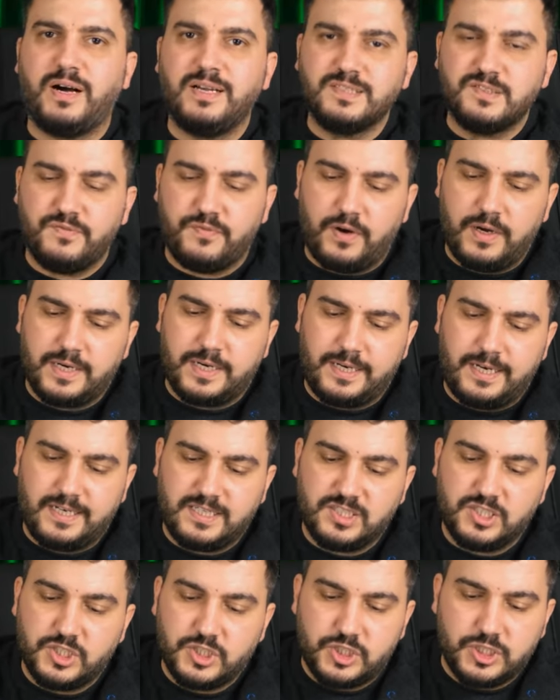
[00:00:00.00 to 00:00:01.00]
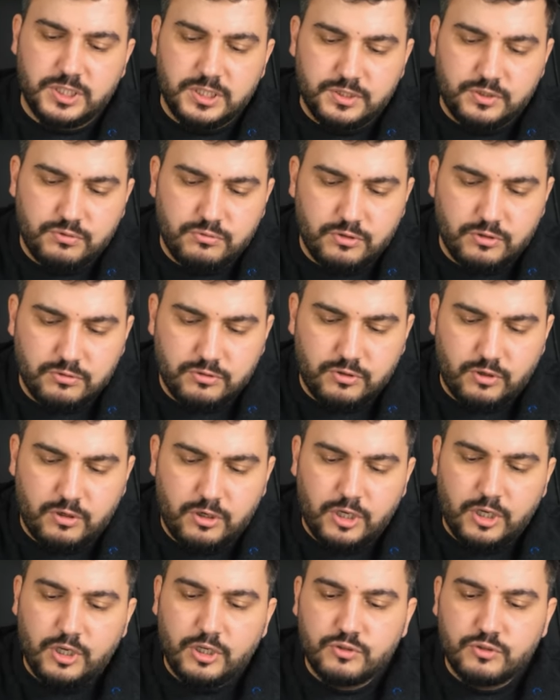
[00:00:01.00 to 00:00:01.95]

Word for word: bazı fareler ışıl ışıl oluyor.